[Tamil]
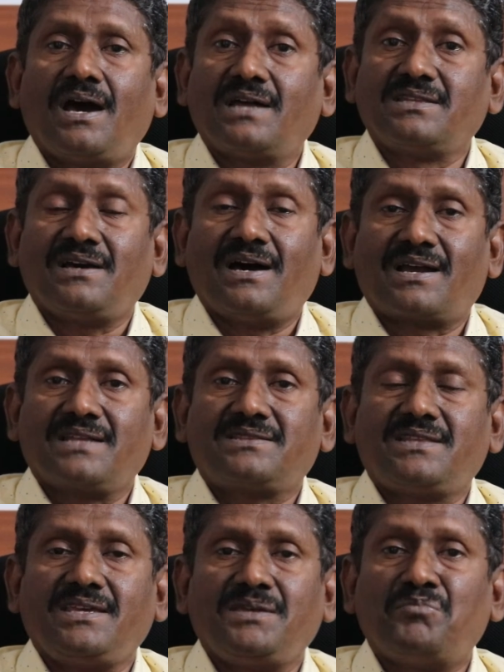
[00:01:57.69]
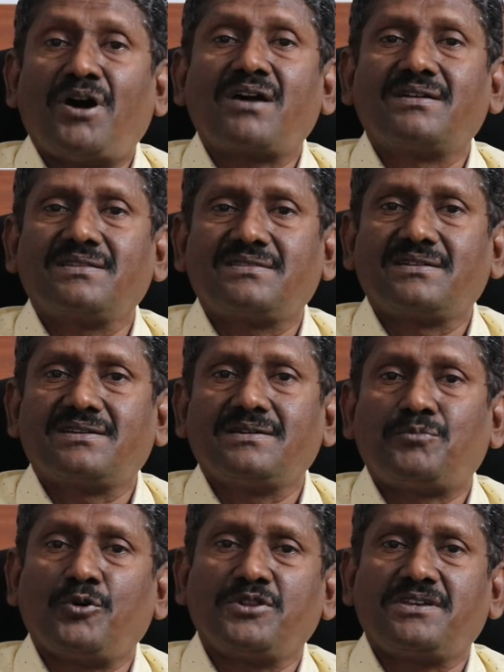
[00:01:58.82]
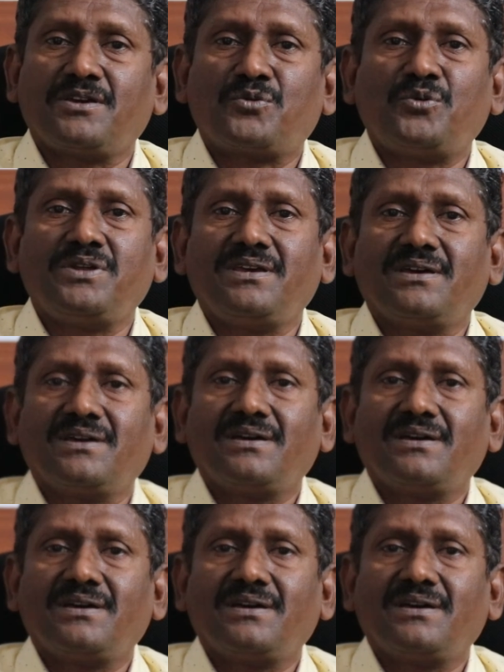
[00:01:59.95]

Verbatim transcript: அது அறத்தை மானுடத்திற்கு போதிக்கக்கூடிய